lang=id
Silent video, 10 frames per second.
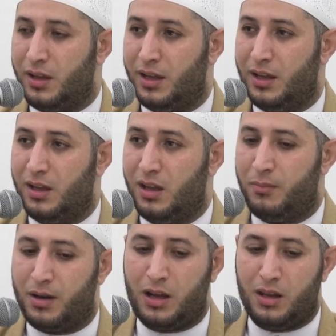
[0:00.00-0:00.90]
Ya,
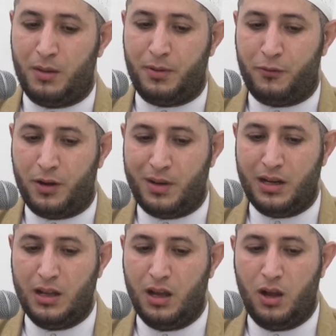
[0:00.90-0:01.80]
maka Allah
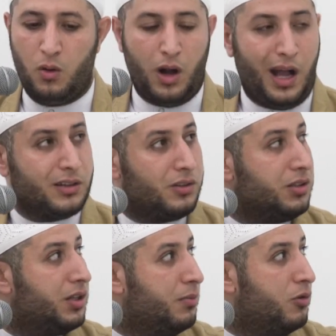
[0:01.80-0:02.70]
berfirman,
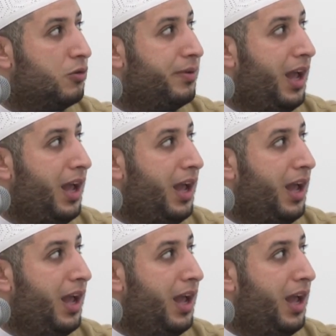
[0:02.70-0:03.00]
wa'tasimu